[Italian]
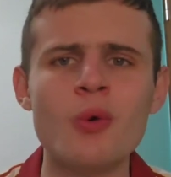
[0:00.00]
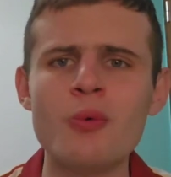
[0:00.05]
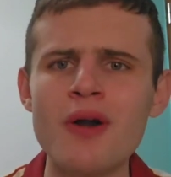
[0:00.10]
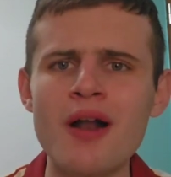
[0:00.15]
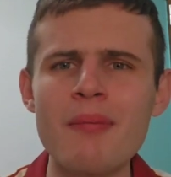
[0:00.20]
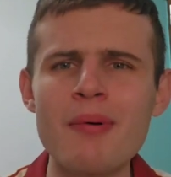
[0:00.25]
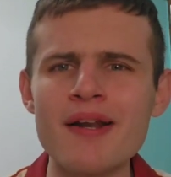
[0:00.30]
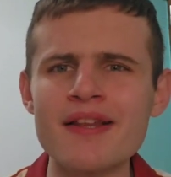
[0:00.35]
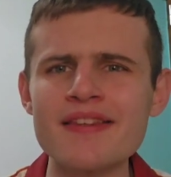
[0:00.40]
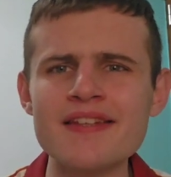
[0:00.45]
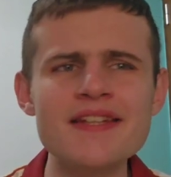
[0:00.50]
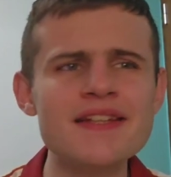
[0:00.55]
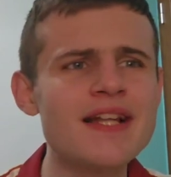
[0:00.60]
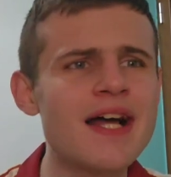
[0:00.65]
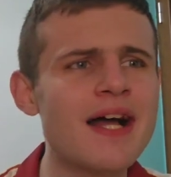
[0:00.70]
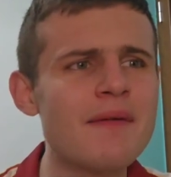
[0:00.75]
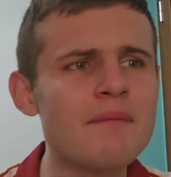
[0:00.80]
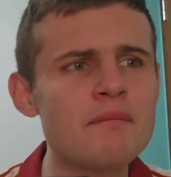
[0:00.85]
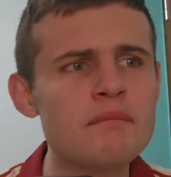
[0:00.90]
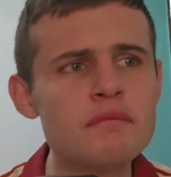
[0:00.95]
Una
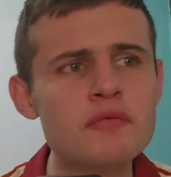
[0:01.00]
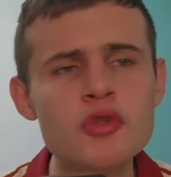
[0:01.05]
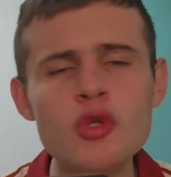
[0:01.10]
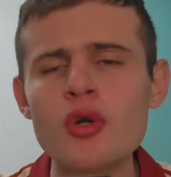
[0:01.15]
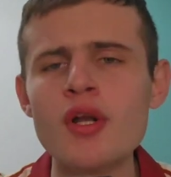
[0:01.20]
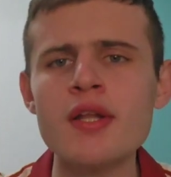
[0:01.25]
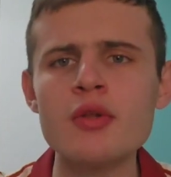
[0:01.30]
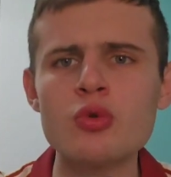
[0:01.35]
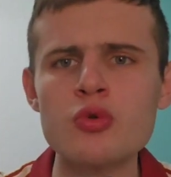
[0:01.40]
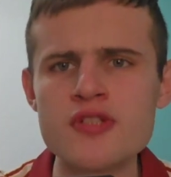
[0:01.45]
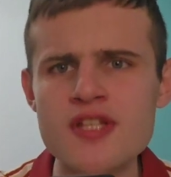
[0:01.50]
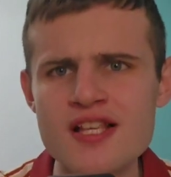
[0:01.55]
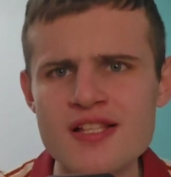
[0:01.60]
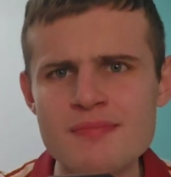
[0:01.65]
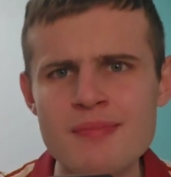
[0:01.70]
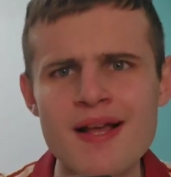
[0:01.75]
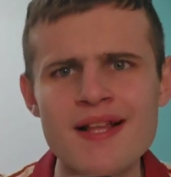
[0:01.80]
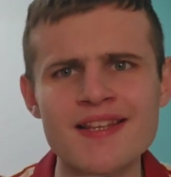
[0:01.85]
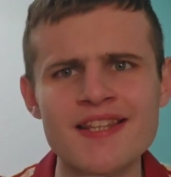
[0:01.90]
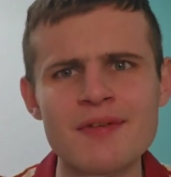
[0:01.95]
partita non
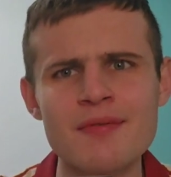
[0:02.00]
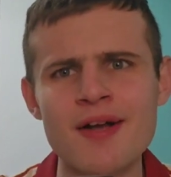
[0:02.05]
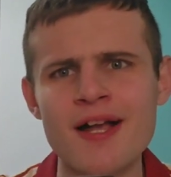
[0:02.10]
entusiasmante,